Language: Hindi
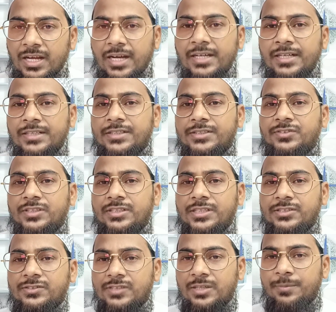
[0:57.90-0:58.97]
अगर किसी
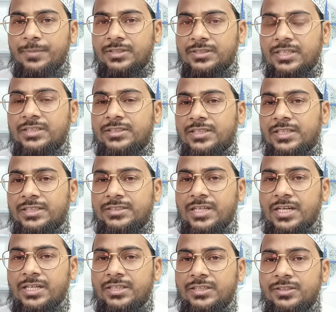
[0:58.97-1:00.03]
के सर में दर्द
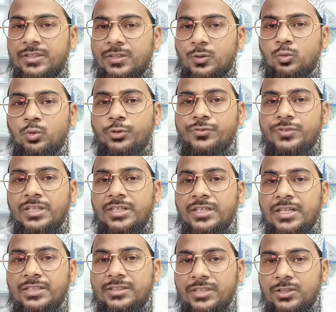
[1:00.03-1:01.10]
रहता है तो सर
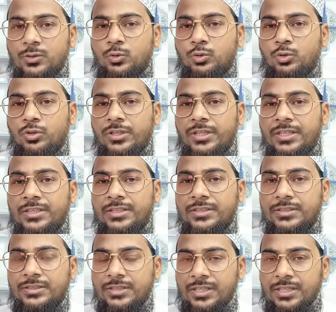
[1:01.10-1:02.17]
का दर्द जो है
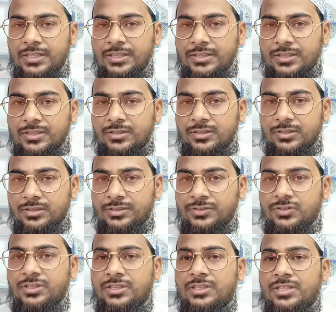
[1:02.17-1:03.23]
ये
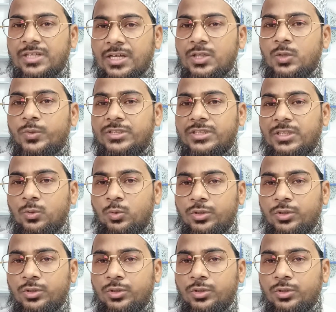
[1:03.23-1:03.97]
इसकी कई वजहें